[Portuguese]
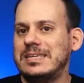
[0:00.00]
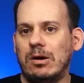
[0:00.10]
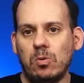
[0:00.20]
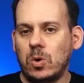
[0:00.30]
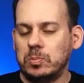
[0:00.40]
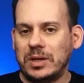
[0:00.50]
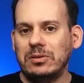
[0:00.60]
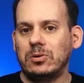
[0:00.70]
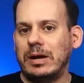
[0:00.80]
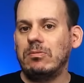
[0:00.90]
hackear um
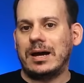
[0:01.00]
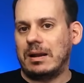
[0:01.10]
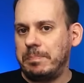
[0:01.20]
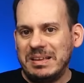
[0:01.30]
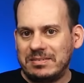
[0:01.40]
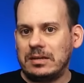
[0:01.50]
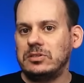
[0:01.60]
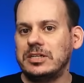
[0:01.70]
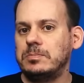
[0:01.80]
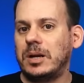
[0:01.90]
computador. É um cara
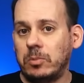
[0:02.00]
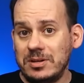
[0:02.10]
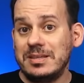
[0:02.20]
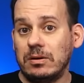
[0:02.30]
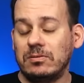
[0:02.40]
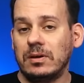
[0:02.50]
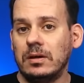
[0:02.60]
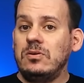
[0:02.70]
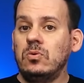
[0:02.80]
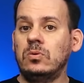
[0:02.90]
pesando, gente, pelo amor de Deus.
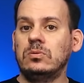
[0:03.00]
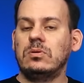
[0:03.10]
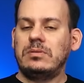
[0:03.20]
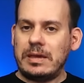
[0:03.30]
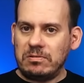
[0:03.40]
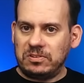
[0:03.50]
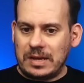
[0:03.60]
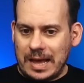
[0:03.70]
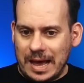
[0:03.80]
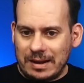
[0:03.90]
Segundo, tem os
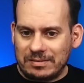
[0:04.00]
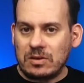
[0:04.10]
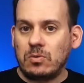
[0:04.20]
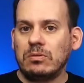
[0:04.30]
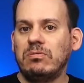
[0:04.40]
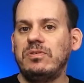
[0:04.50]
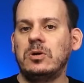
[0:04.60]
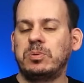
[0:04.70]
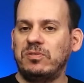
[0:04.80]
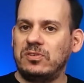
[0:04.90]
caras que quando
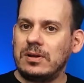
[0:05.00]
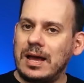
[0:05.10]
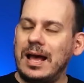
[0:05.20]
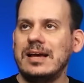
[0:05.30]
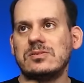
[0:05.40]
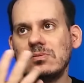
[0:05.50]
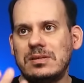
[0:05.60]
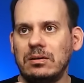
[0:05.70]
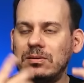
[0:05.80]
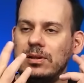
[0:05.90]
viram profissionais, não
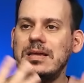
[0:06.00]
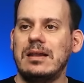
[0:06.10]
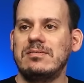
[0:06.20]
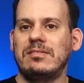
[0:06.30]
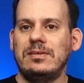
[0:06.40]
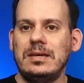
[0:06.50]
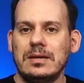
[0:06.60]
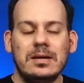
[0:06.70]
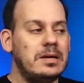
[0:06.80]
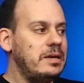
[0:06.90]
estão tão ligados
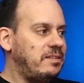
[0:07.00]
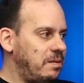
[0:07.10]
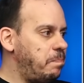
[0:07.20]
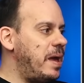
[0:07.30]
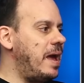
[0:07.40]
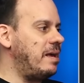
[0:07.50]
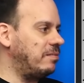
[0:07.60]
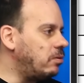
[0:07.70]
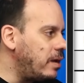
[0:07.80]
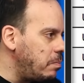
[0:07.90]
assim, e se
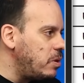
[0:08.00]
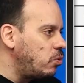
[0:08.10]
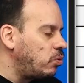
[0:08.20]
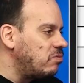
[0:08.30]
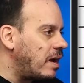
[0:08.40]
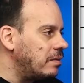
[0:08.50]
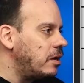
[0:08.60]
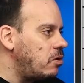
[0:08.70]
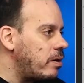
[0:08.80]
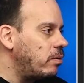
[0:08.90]
pesam, né? Meio
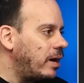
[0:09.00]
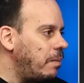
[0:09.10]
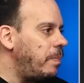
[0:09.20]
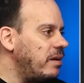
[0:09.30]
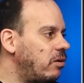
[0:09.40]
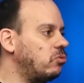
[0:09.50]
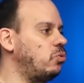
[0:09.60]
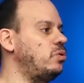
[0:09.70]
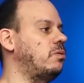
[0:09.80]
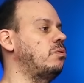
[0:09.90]
curvadão. Aí o cara perde
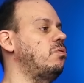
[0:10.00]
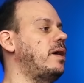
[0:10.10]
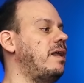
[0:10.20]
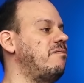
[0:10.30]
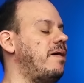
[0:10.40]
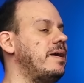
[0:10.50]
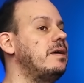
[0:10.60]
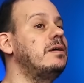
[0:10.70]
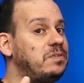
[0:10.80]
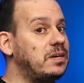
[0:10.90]
altura. Quando o cara
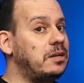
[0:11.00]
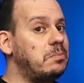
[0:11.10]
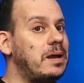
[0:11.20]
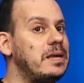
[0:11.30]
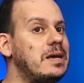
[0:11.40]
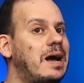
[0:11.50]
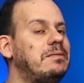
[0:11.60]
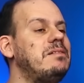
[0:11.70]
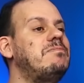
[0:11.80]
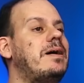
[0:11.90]
vai ficando mais
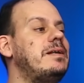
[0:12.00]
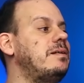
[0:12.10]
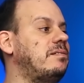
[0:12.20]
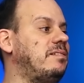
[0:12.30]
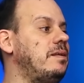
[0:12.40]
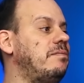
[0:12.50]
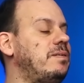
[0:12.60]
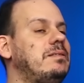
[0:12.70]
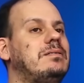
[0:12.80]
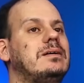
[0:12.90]
ligado, ele vai se
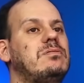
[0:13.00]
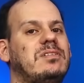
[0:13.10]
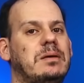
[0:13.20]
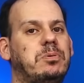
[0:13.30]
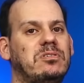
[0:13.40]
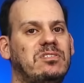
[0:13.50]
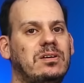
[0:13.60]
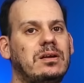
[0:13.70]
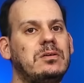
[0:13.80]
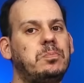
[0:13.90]
levantando, se
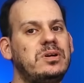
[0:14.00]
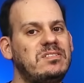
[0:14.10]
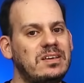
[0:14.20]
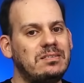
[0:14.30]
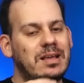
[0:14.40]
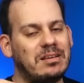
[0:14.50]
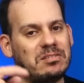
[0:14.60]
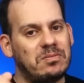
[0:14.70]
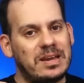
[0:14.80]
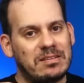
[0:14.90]
reposicionando. Por isso que
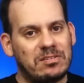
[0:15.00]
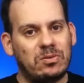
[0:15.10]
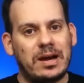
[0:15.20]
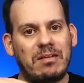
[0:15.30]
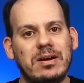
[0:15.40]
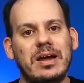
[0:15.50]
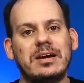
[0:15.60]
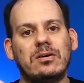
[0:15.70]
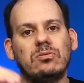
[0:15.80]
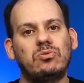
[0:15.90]
às vezes o vai
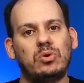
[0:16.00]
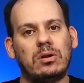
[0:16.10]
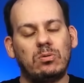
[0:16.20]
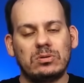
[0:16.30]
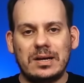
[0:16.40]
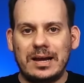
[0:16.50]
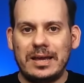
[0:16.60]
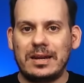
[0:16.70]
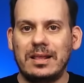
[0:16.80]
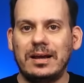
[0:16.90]
ganhando altura ao longo da
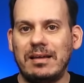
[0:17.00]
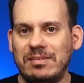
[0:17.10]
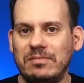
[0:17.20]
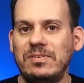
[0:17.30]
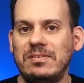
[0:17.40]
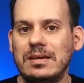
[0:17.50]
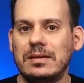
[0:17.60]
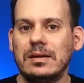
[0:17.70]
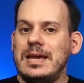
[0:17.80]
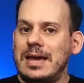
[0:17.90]
carreira da Classic
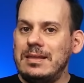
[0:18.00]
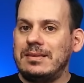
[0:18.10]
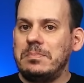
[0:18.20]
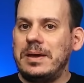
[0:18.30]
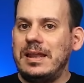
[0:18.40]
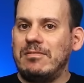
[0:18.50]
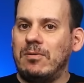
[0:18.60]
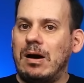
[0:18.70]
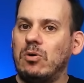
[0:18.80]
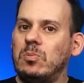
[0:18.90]
Physique. E ele também
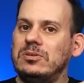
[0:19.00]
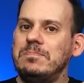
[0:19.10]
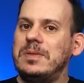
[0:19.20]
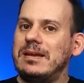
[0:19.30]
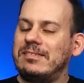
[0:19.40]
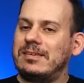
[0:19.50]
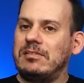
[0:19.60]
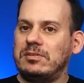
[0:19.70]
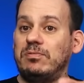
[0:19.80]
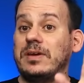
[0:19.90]
levou algo muito
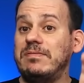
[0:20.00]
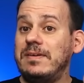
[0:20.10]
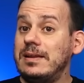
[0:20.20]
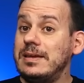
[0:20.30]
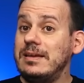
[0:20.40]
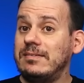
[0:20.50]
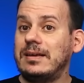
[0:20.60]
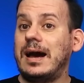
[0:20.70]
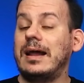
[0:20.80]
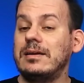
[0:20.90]
interessante que eu fiquei feliz,
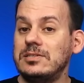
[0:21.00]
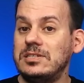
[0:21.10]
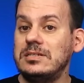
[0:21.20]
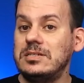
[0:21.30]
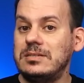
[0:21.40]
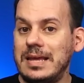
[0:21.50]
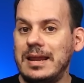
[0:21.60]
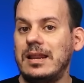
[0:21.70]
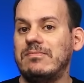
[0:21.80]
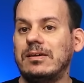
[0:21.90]
cara, de, de
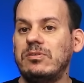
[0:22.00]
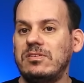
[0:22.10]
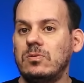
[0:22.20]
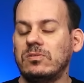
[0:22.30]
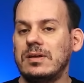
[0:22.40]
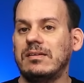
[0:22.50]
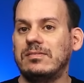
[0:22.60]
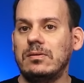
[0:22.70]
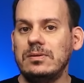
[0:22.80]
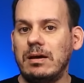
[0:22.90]
terem levado isso em
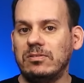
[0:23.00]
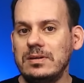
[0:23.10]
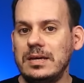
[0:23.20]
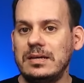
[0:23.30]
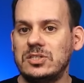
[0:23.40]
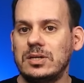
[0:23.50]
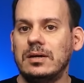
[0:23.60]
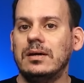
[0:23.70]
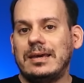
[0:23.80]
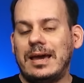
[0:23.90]
consideração, que é o
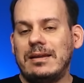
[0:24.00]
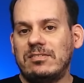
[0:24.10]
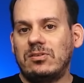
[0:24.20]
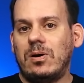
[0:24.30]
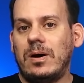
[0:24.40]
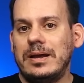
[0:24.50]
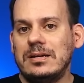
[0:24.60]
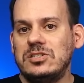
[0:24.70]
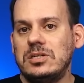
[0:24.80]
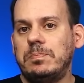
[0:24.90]
seguinte: aquela
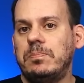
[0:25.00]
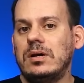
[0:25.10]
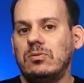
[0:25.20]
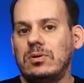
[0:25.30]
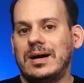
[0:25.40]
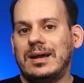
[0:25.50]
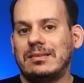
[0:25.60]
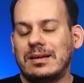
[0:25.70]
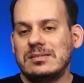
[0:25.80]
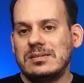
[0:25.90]
história de quando o
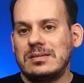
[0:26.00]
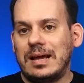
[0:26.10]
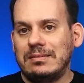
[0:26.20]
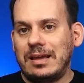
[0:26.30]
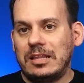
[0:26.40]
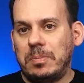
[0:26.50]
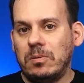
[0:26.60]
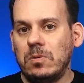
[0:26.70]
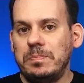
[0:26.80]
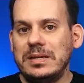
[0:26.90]
cara tá desidratado para
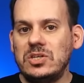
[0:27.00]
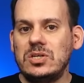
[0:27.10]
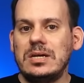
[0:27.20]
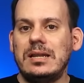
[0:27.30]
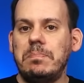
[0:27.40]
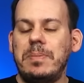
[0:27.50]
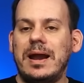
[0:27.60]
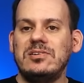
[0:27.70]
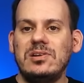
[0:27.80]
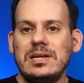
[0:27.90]
competir, ele
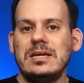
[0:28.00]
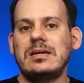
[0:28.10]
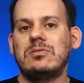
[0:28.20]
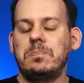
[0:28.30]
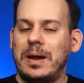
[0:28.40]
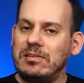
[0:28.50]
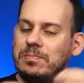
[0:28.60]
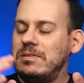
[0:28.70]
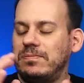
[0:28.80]
perde líquido, perde,